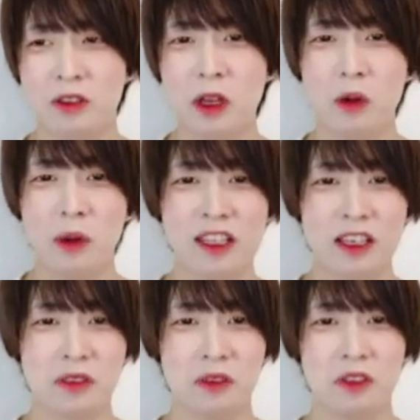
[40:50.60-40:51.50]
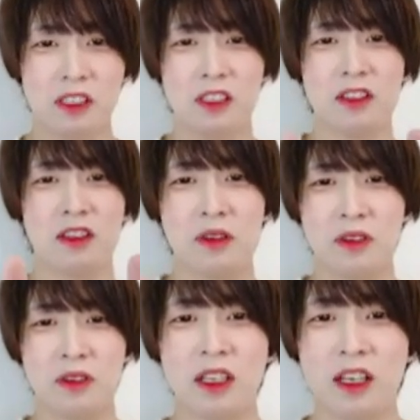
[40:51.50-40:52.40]
えっと、手を前に出すと、スっ
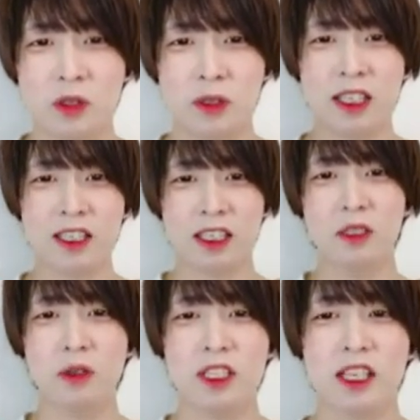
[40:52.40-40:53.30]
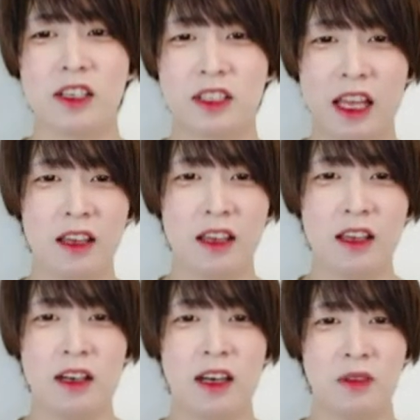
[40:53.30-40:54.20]
ていう、なんか直線的な動きじゃなくて、
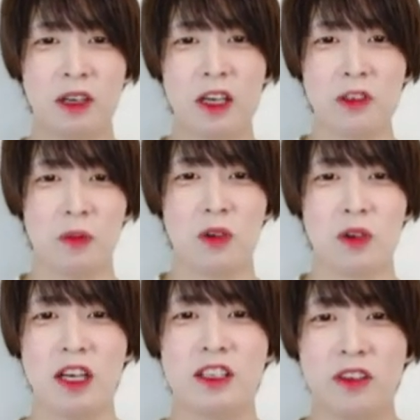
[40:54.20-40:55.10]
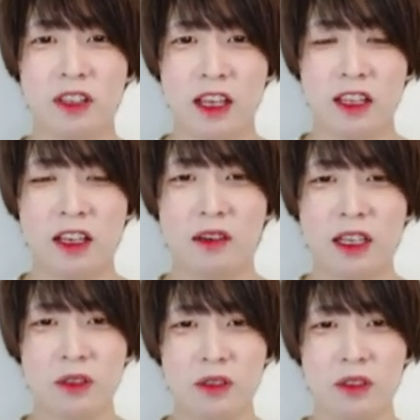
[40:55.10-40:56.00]
あの、角度も保管してるんで、なん
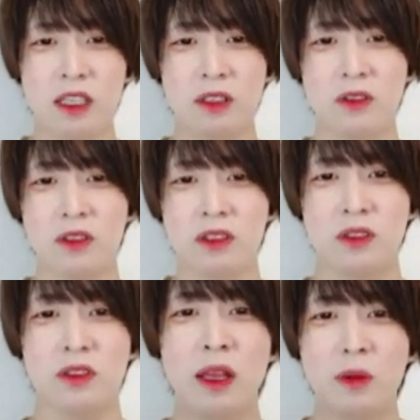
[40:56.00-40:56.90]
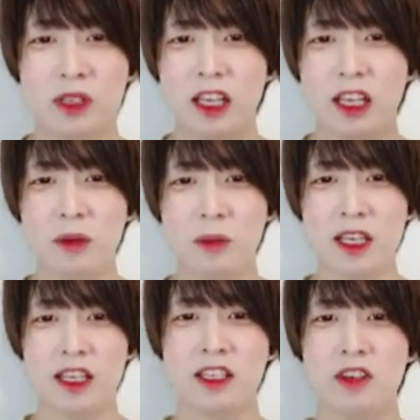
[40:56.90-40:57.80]
か割と、あの、その手を自然に
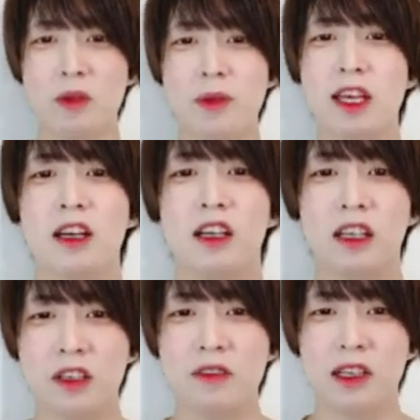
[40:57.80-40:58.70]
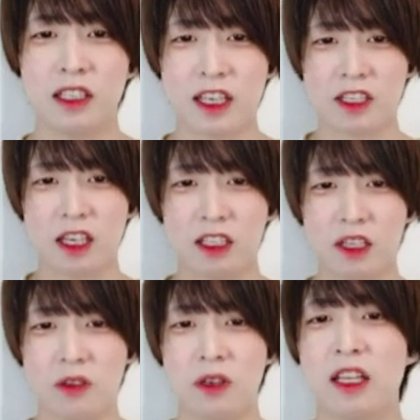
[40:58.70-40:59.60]
前に出してるみたいな感覚にはなりやす
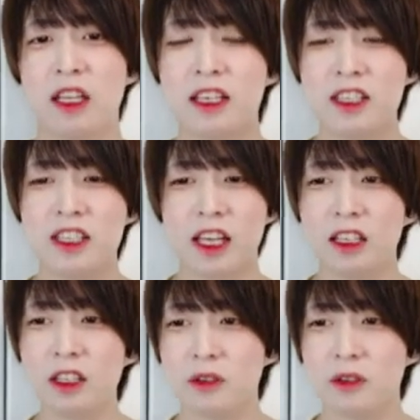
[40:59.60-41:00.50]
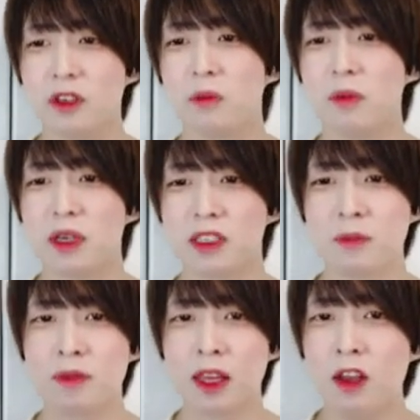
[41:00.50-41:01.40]
かったの、なりやすいんじゃないかなっていうふうに思い
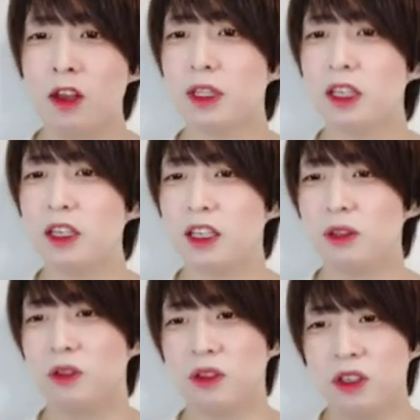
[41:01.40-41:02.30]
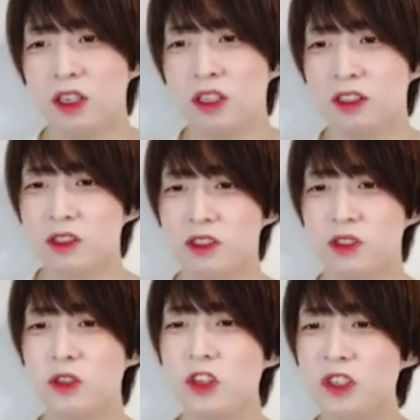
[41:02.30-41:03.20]
ます。また、えっと、
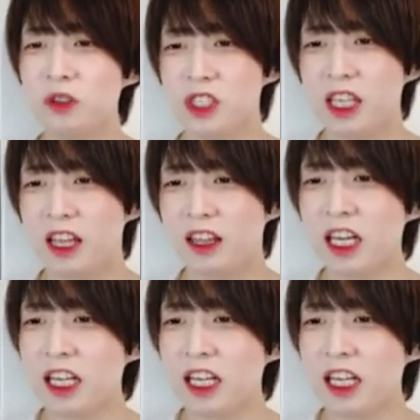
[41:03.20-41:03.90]
状況に応じ